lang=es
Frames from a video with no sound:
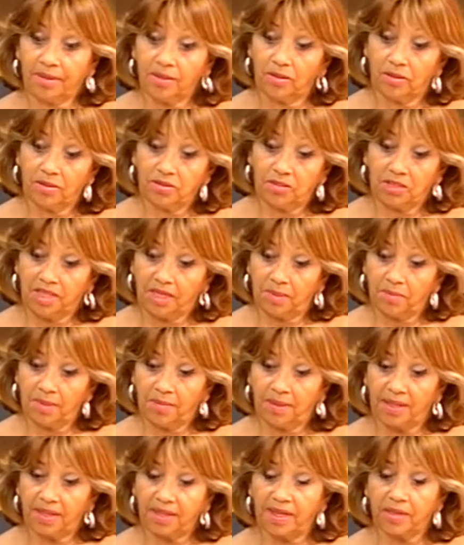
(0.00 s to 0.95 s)
yo ese día
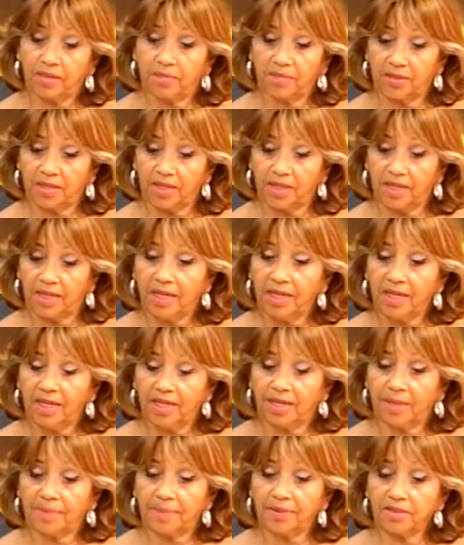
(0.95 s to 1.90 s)
me mandaron porque
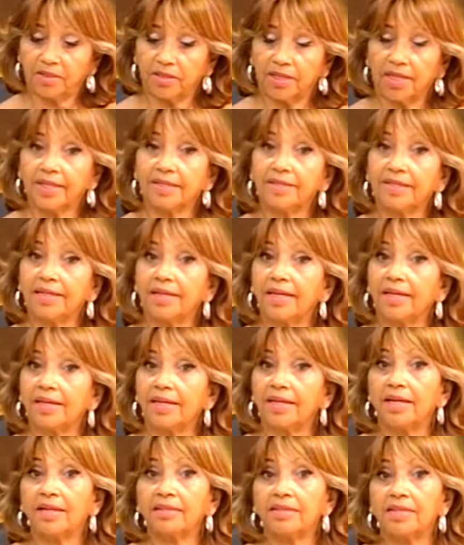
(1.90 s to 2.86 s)
la persona que tenía
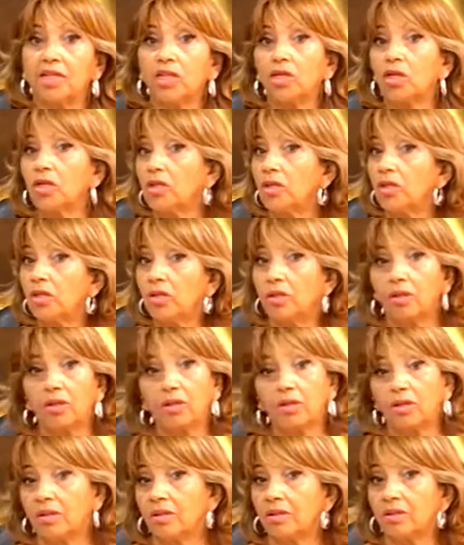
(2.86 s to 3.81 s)
que ir a hacerlo
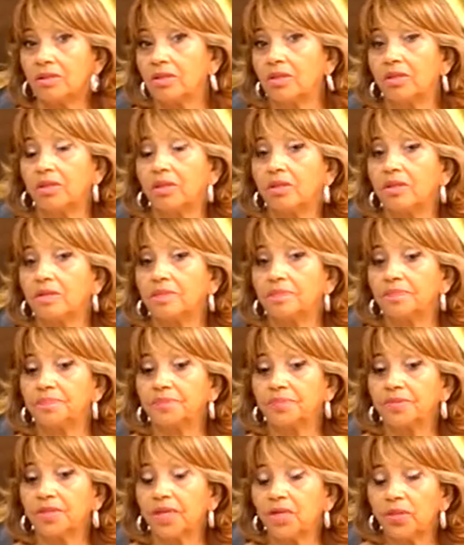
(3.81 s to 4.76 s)
no, no,
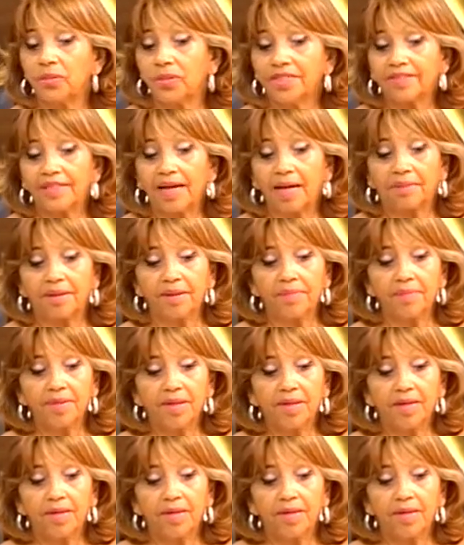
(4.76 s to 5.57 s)
no estaba.